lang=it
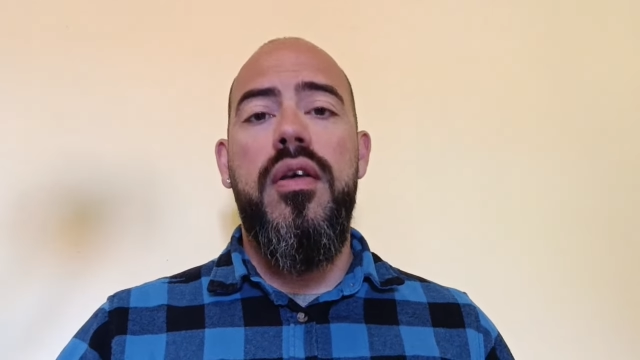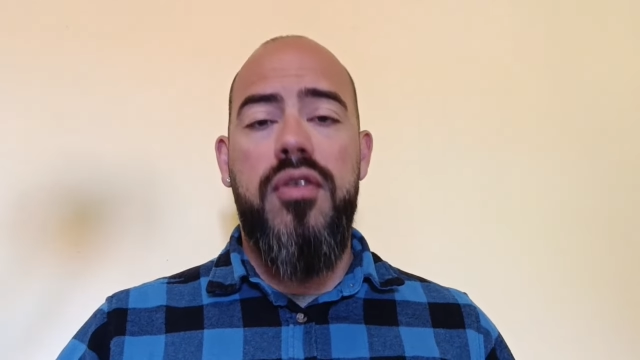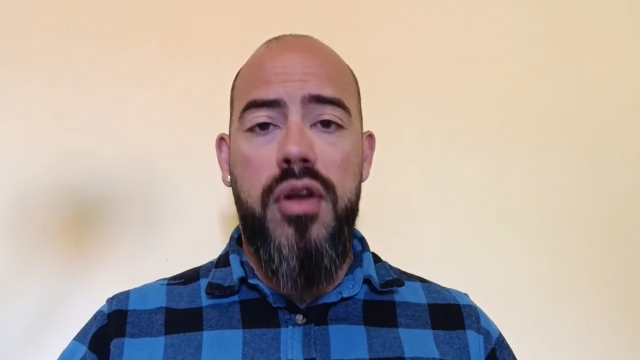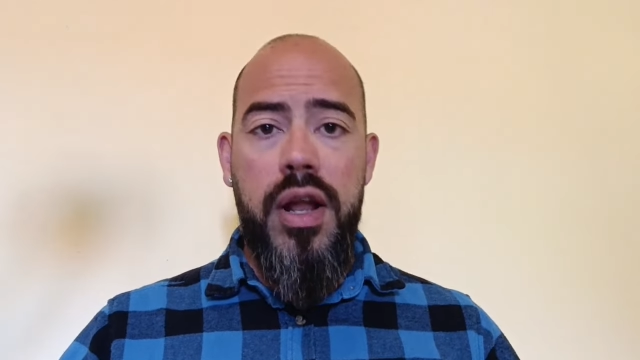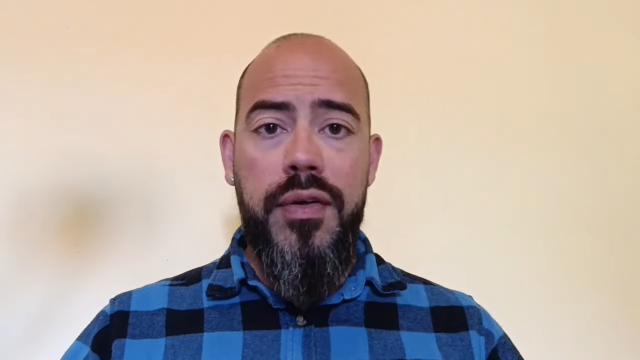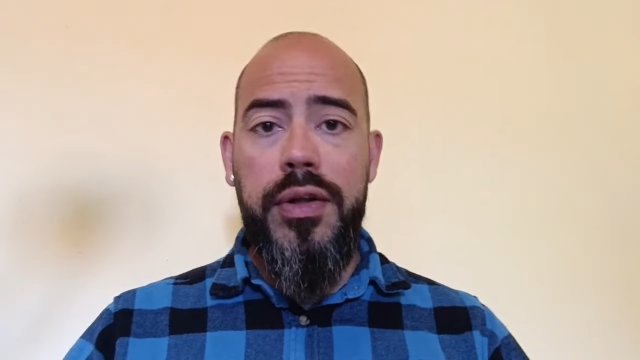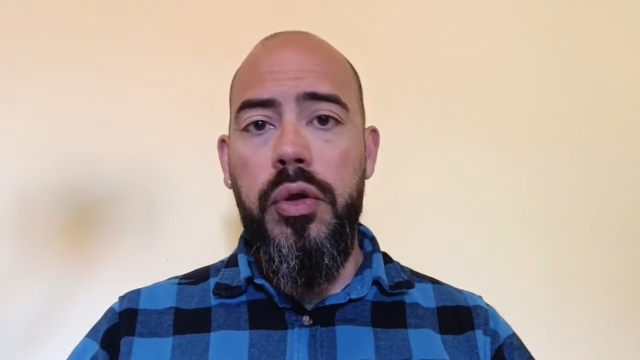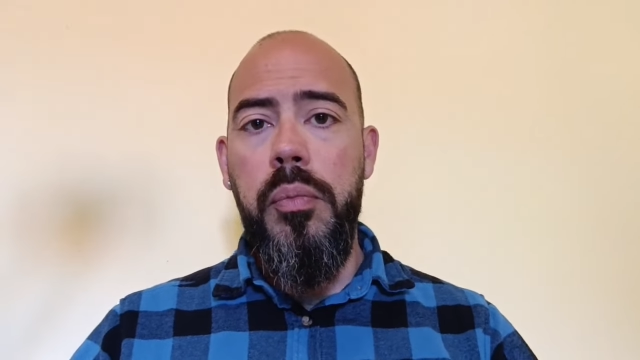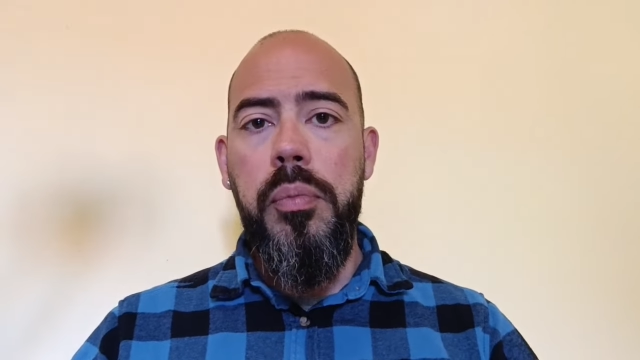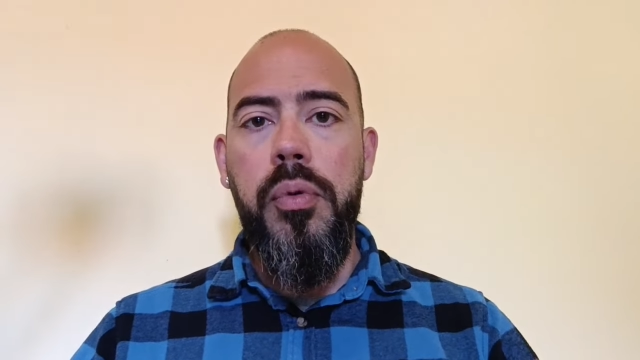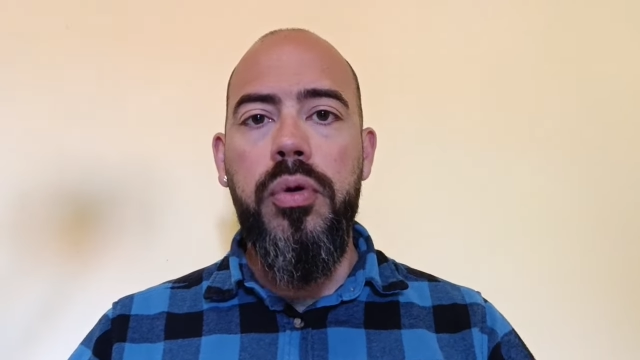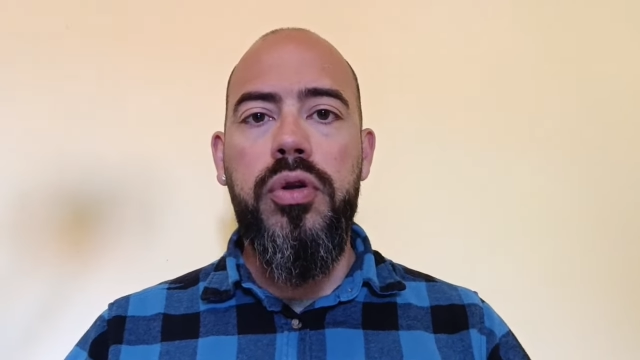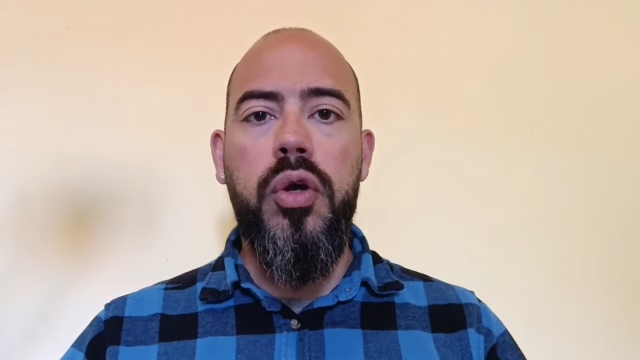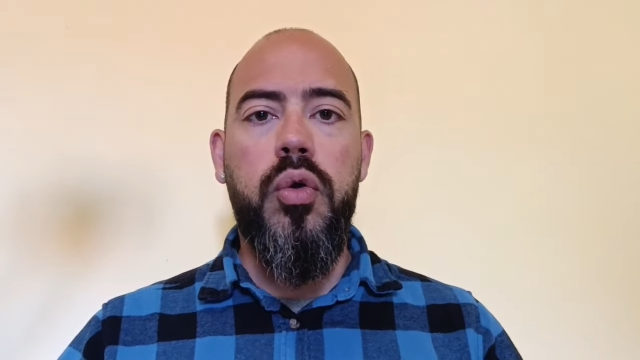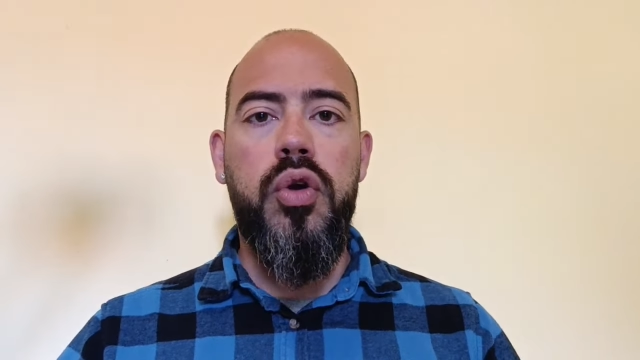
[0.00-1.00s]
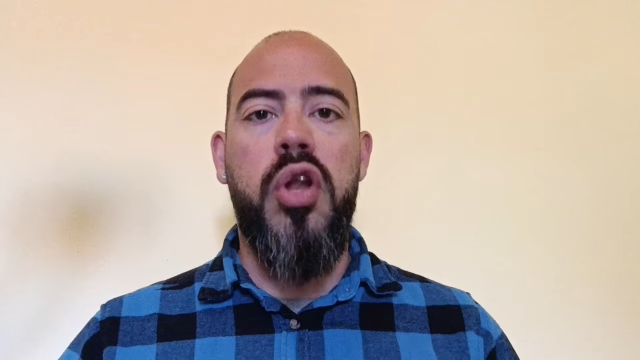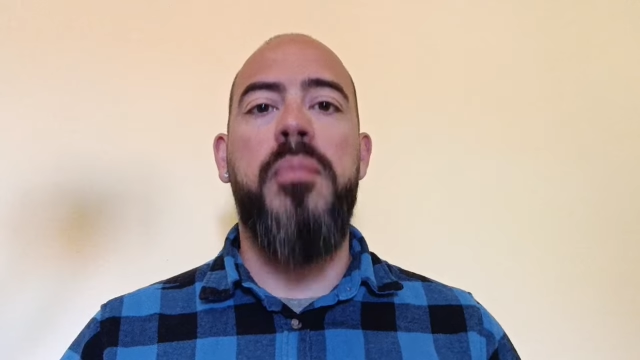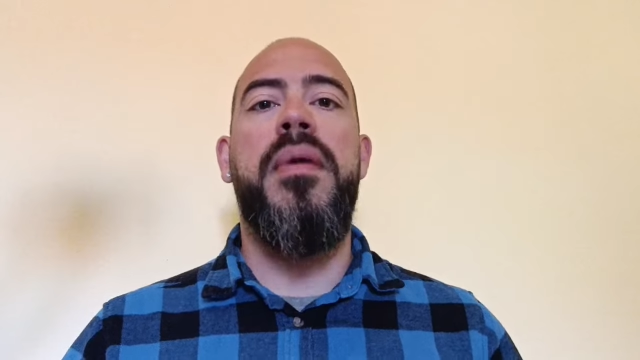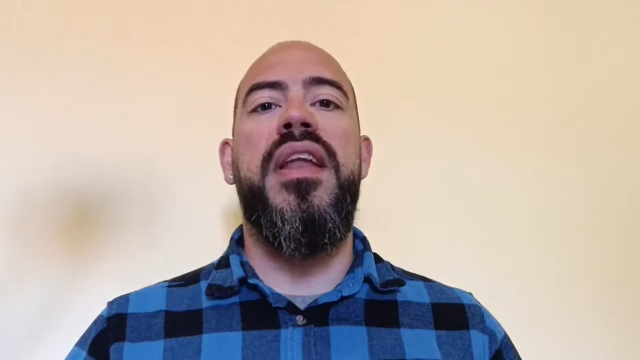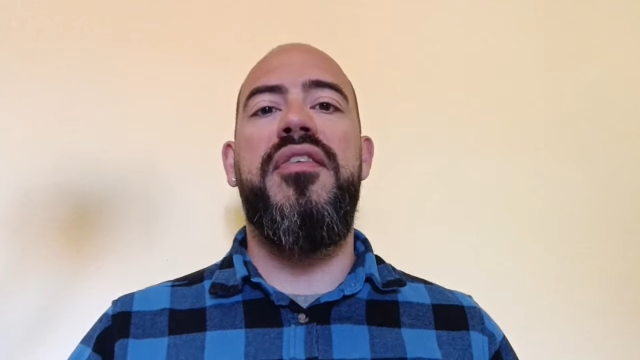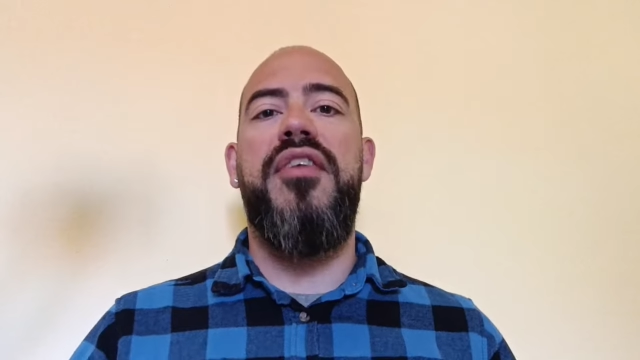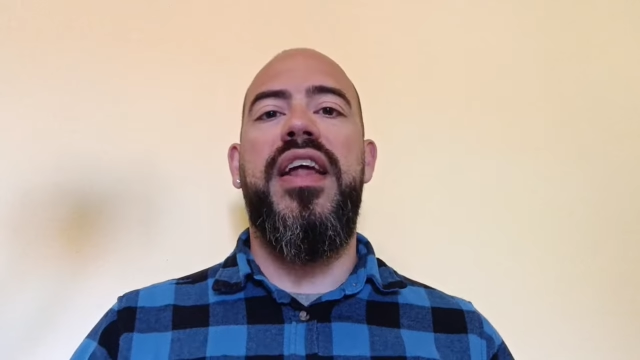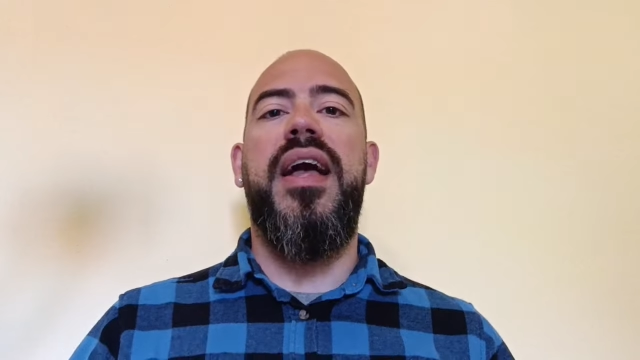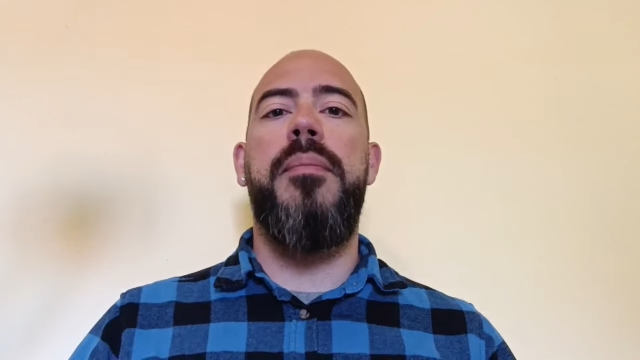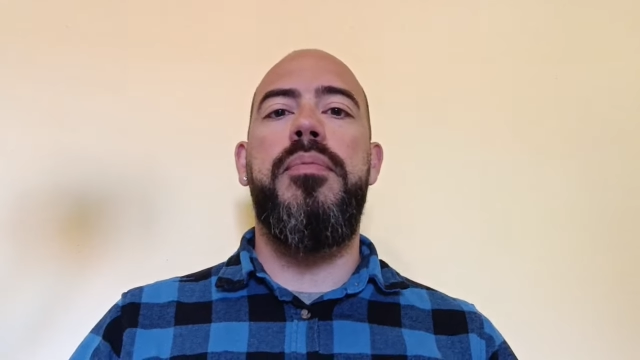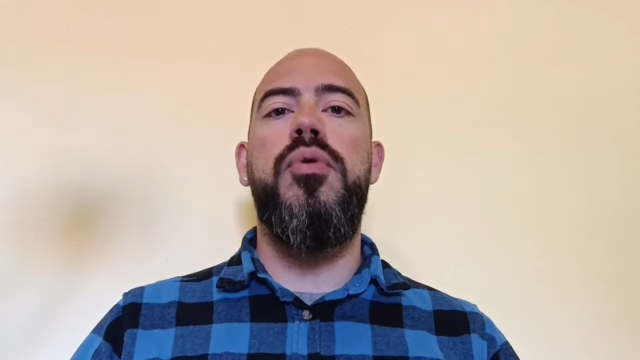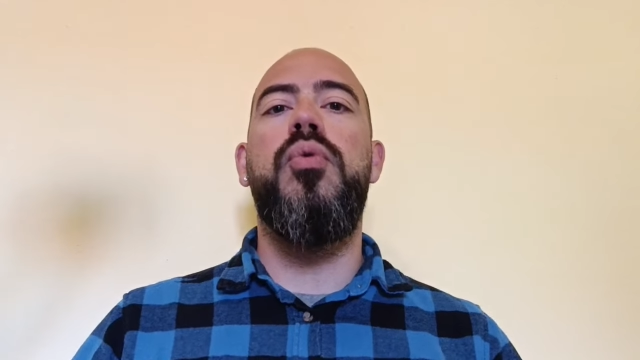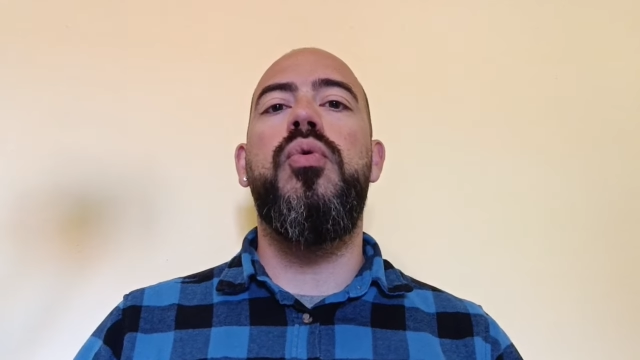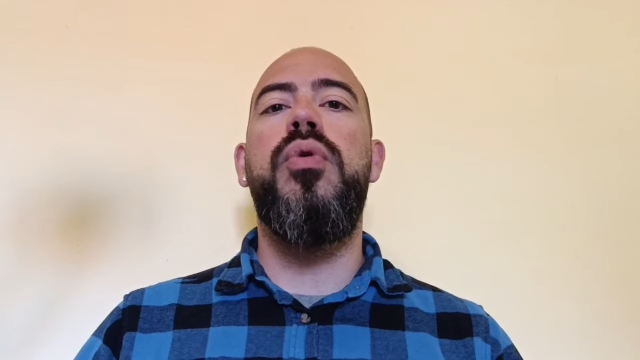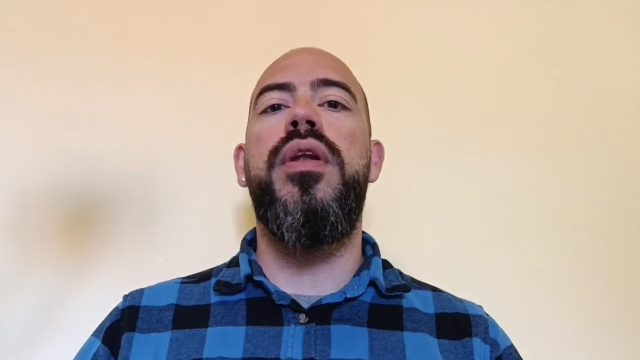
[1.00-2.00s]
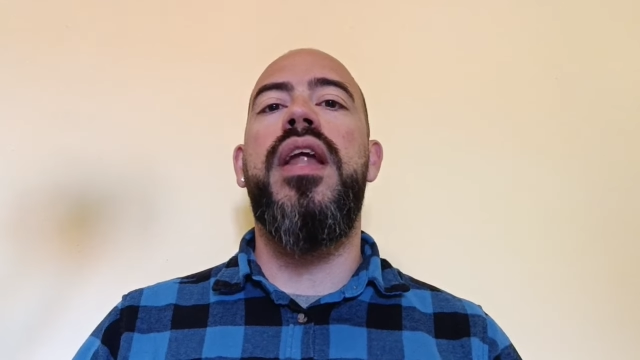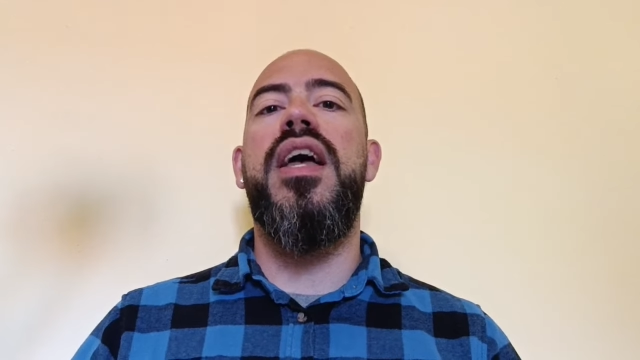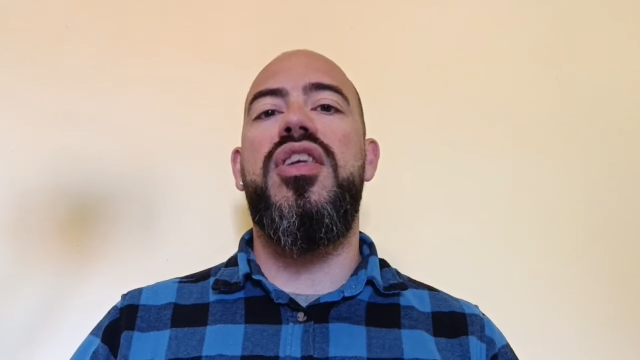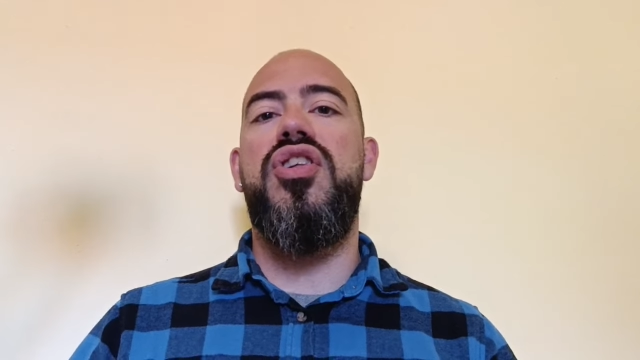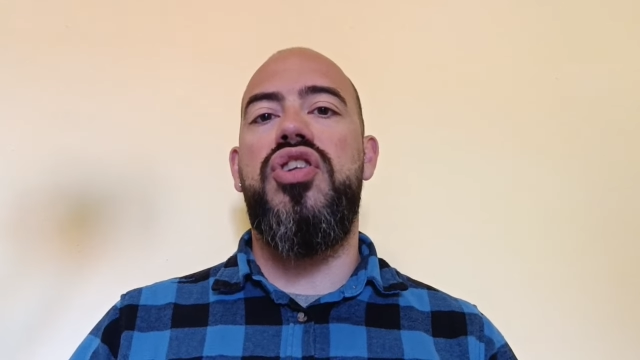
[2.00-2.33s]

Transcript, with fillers: non è arrivato a un punto in cui non me ne frega più un